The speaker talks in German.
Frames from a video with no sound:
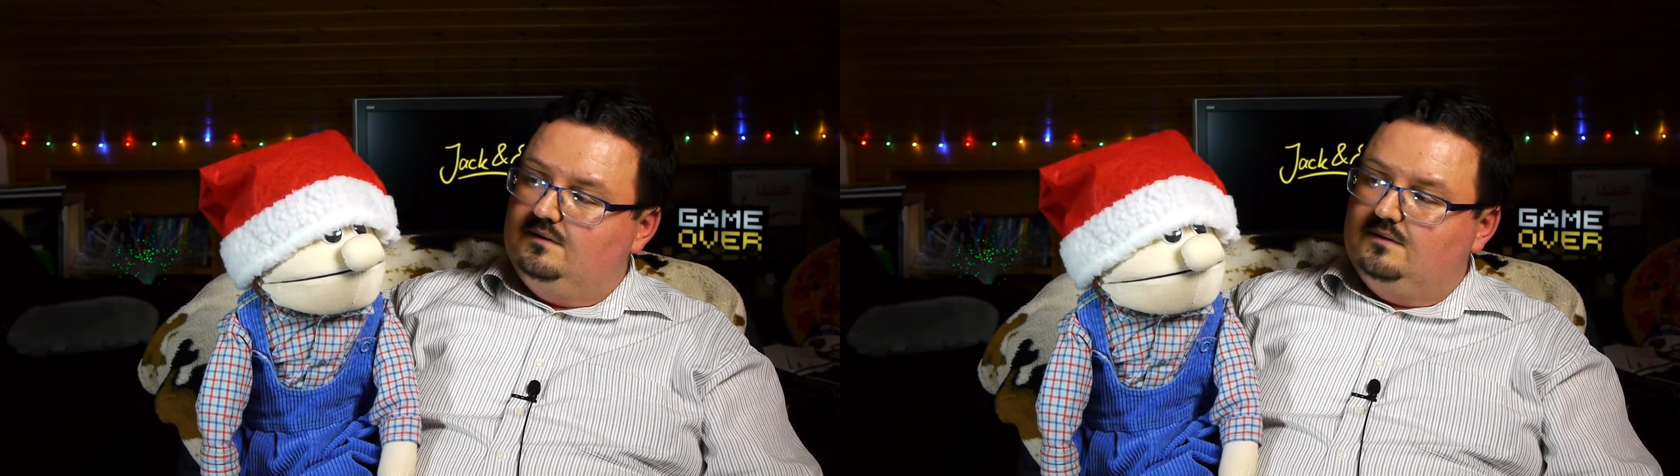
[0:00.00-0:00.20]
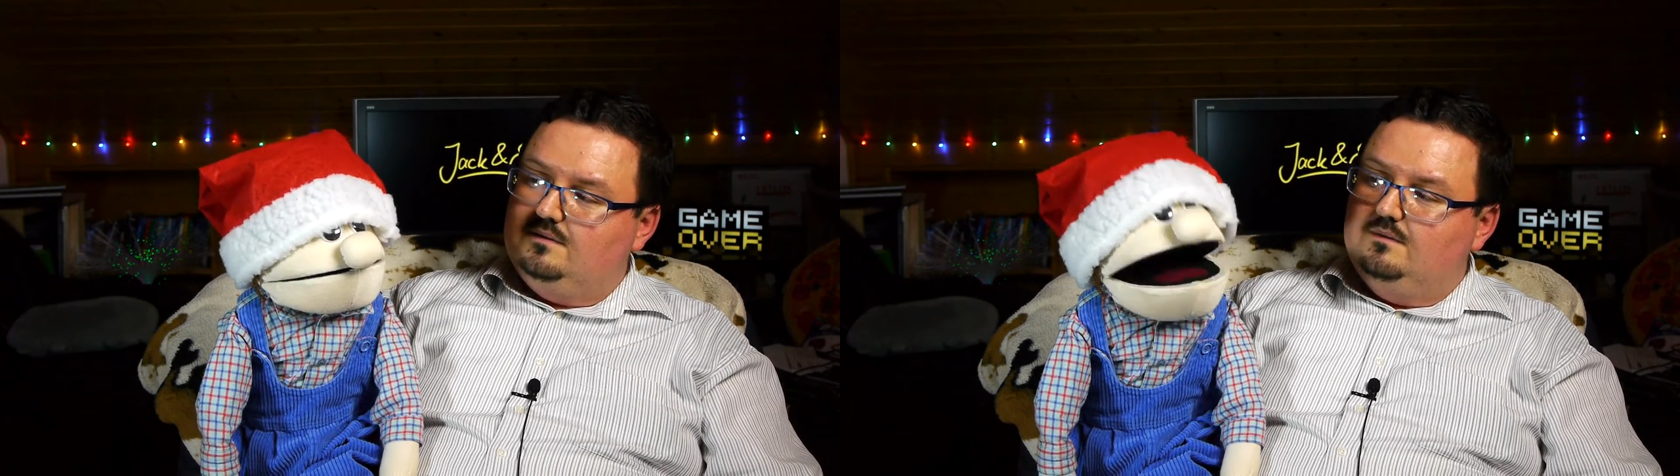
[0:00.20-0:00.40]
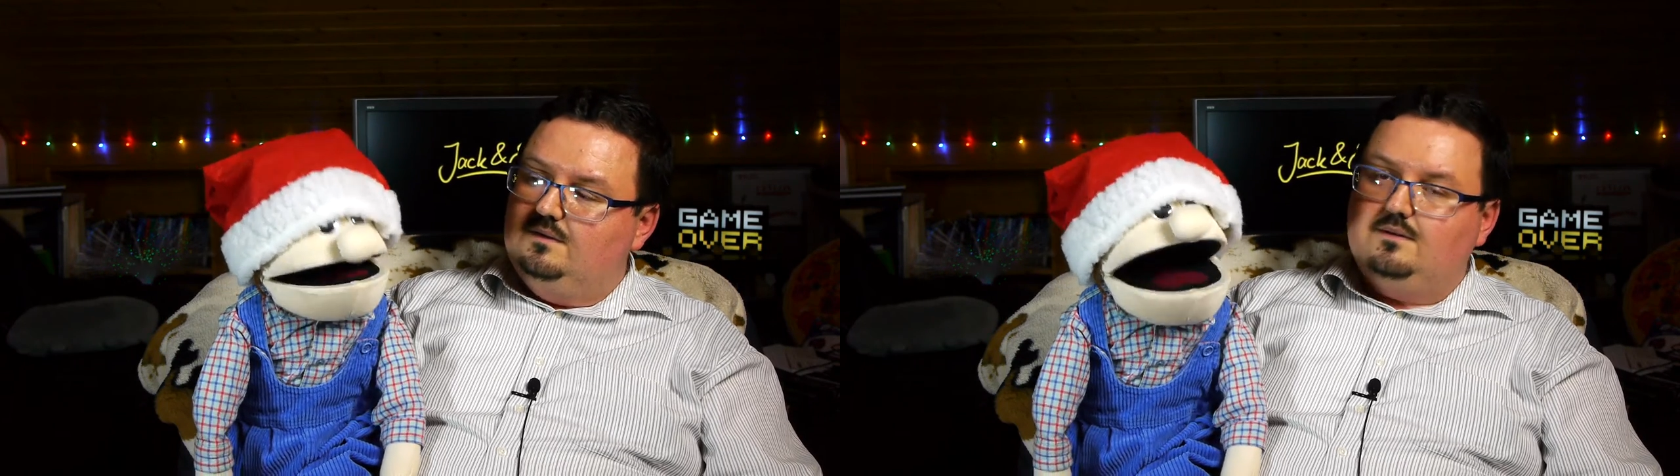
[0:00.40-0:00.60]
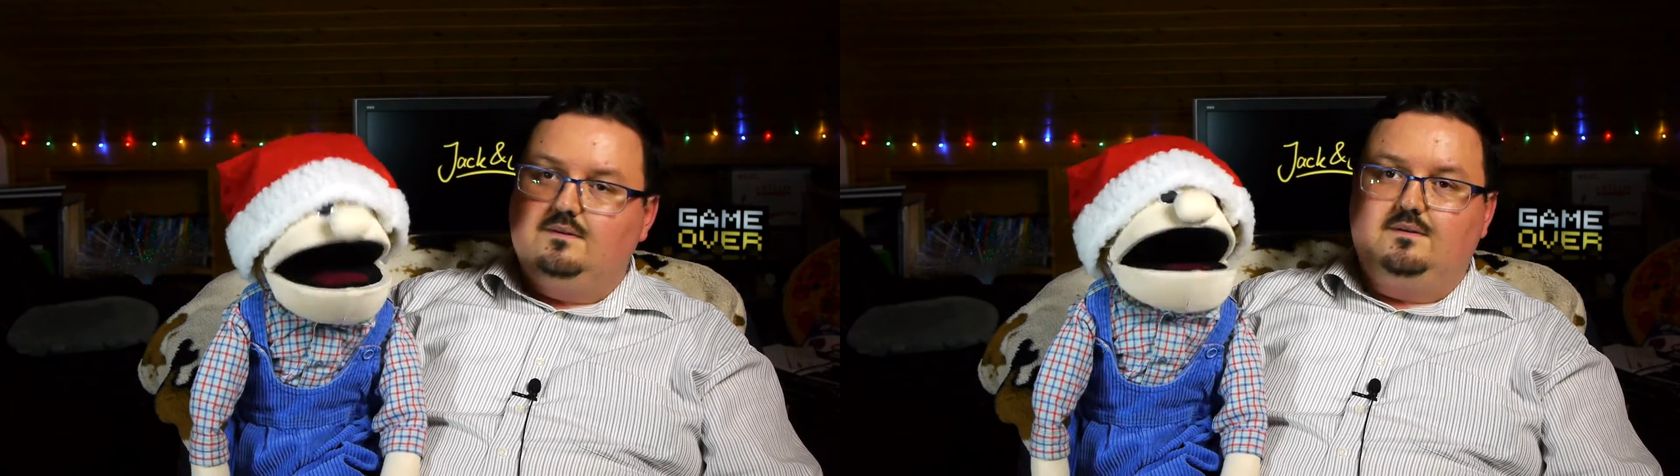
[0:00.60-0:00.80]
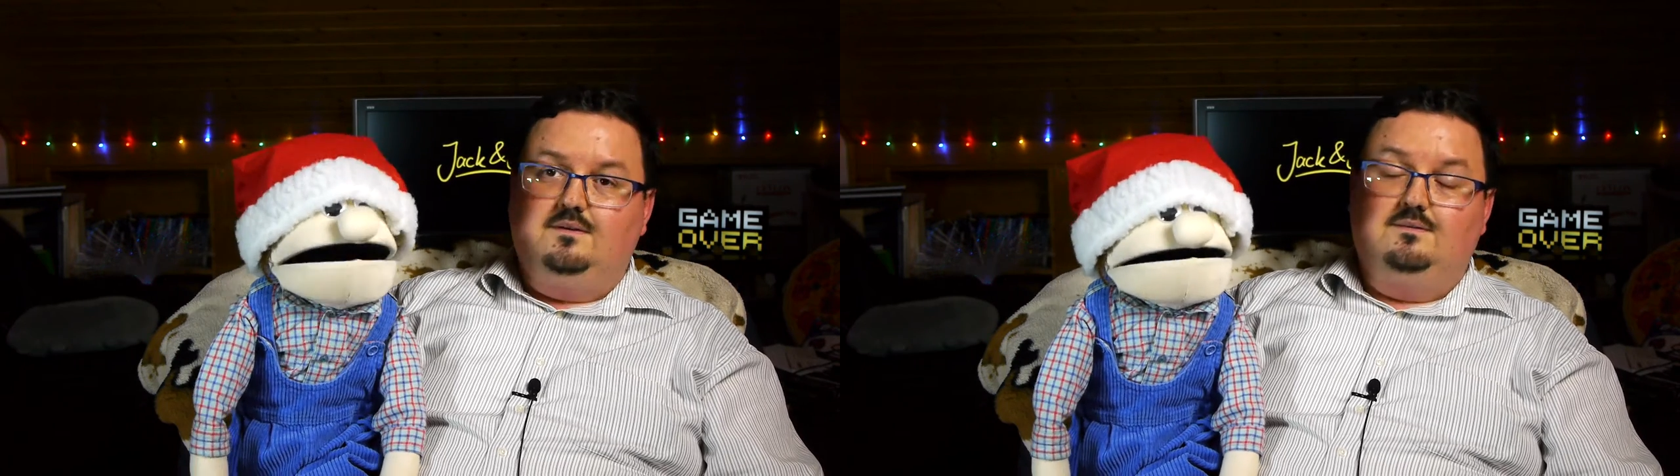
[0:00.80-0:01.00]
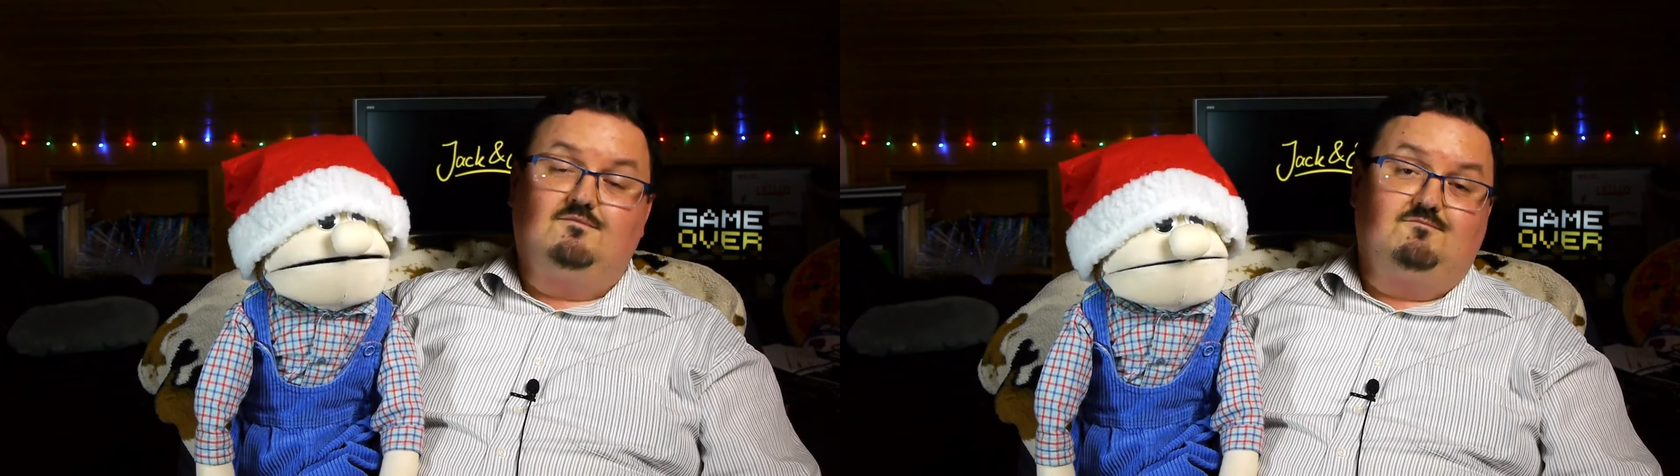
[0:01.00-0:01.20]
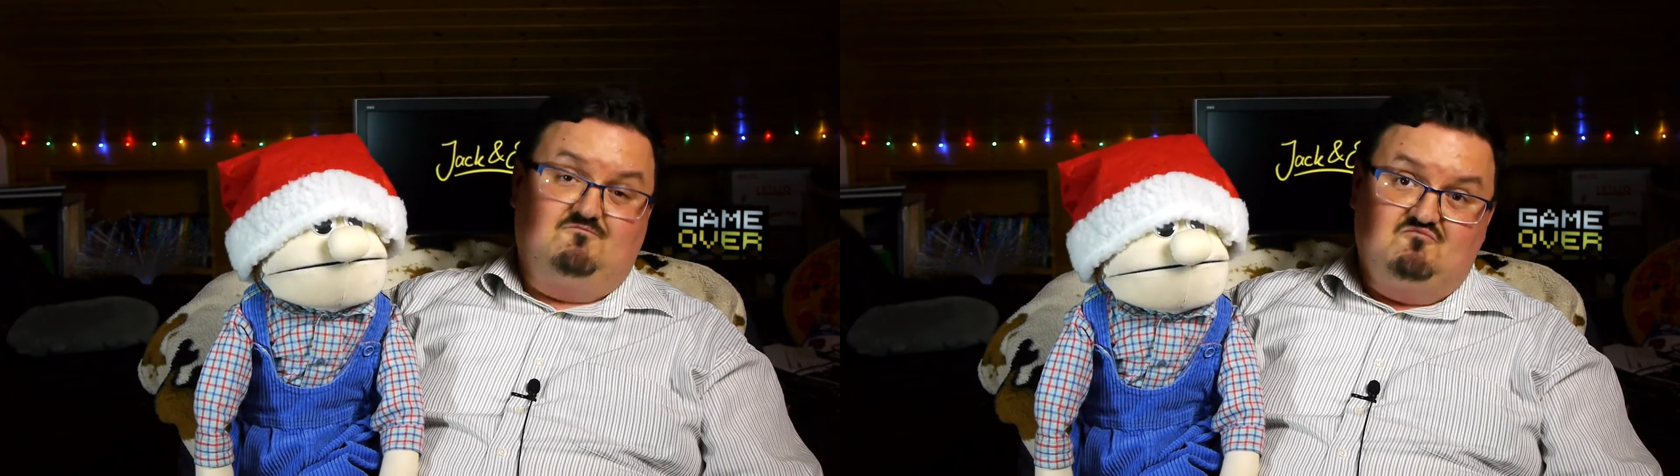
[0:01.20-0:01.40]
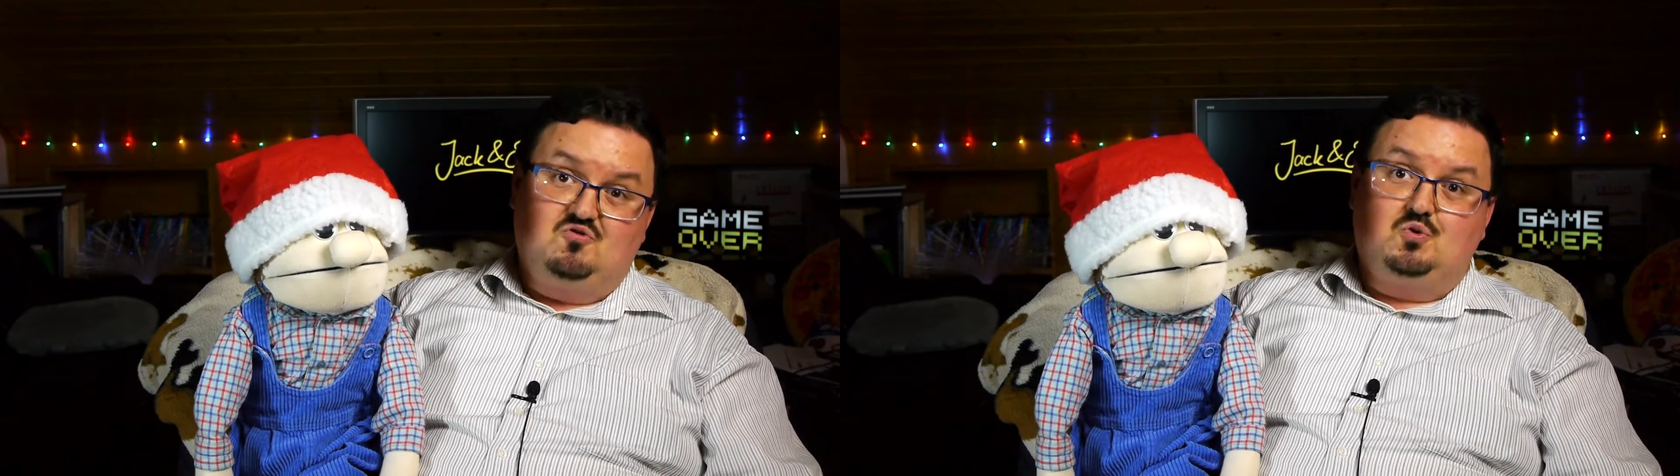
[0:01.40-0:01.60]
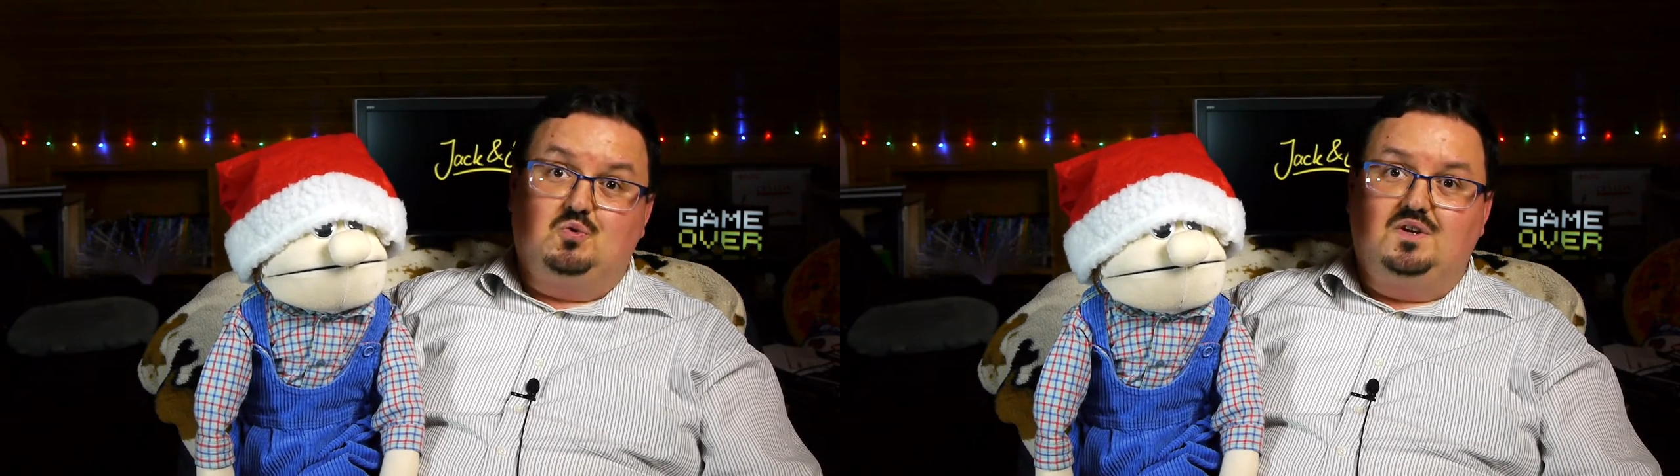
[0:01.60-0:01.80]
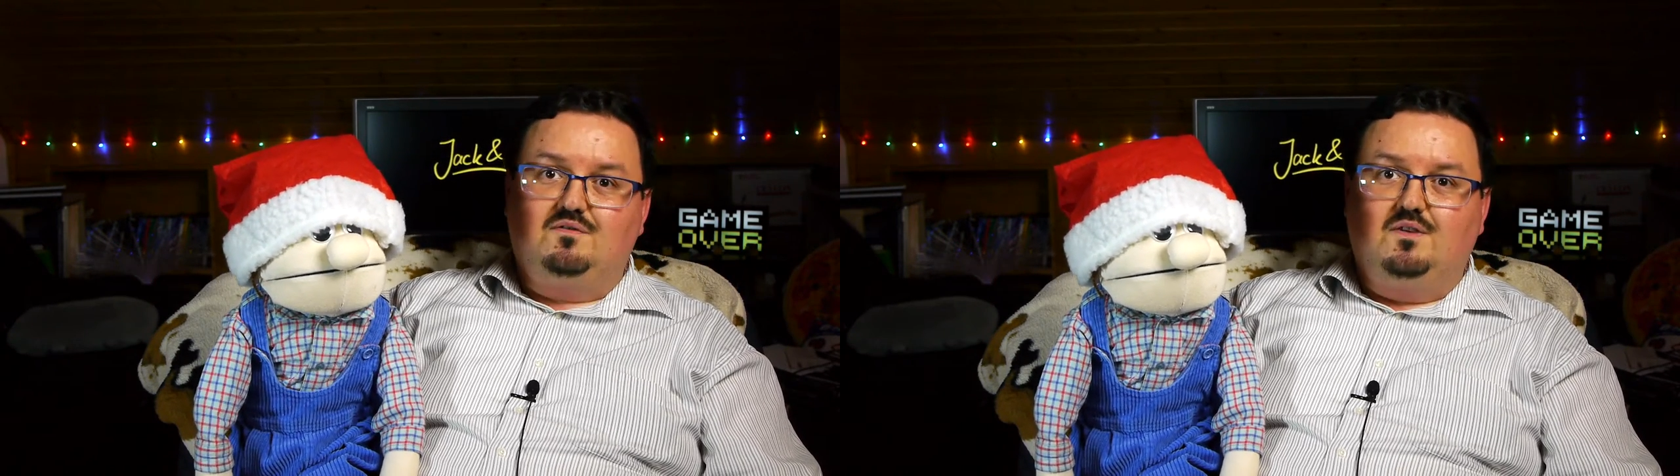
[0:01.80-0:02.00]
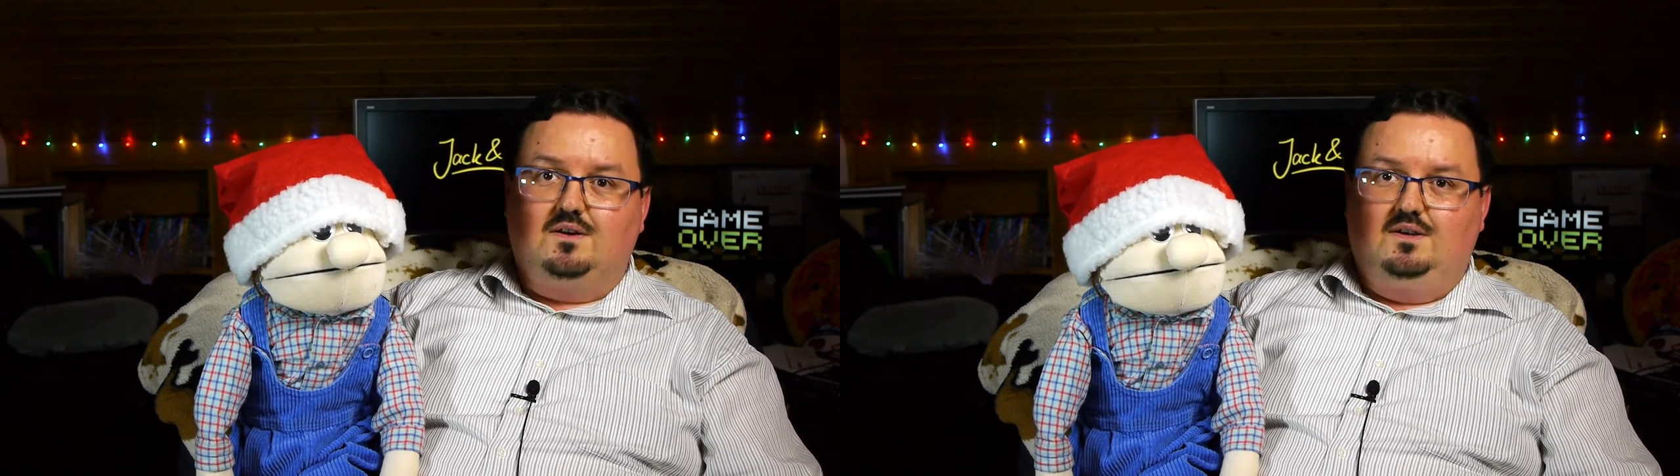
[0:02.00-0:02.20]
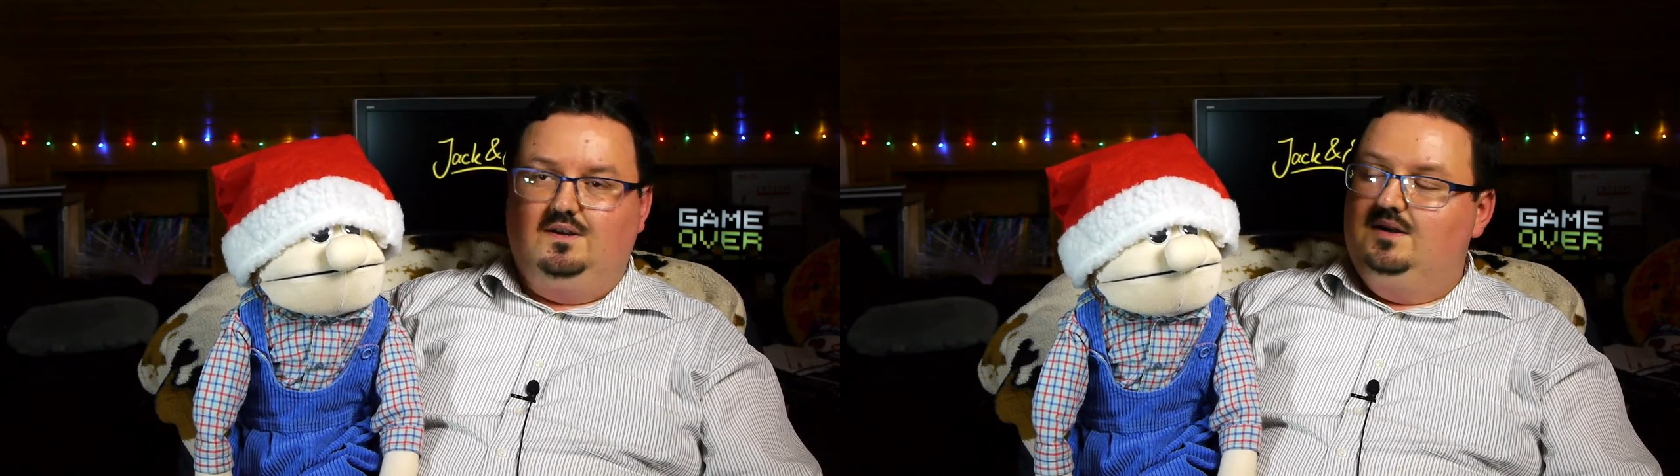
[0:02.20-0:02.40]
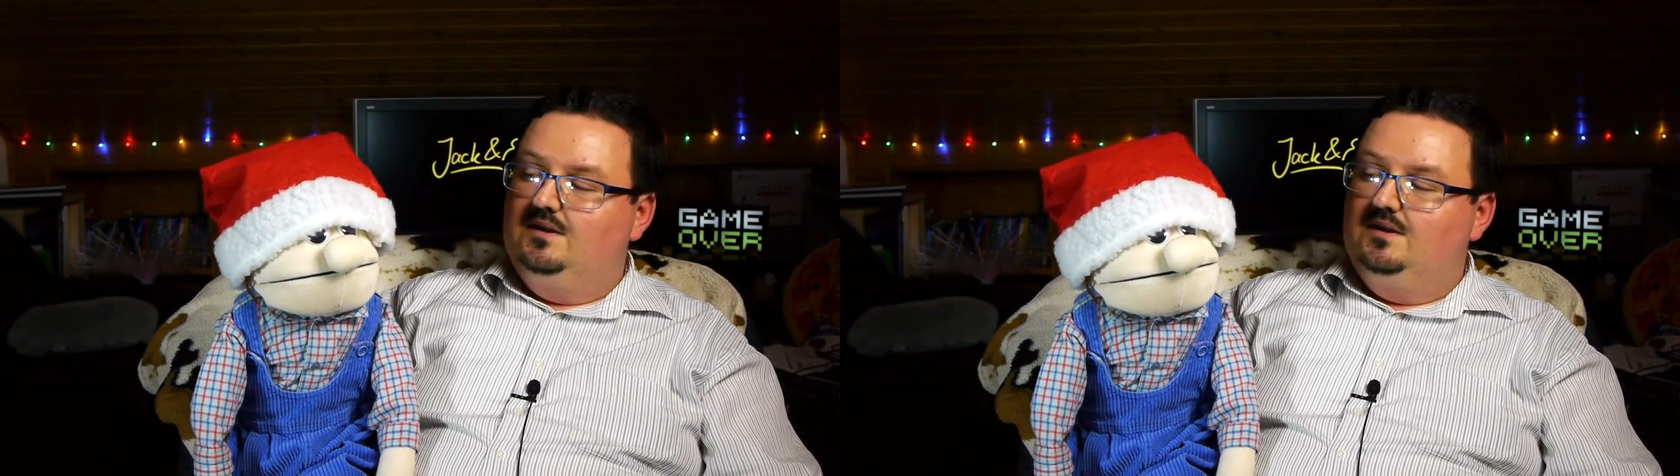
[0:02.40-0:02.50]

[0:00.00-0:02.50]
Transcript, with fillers: so nett war die. So nett war die.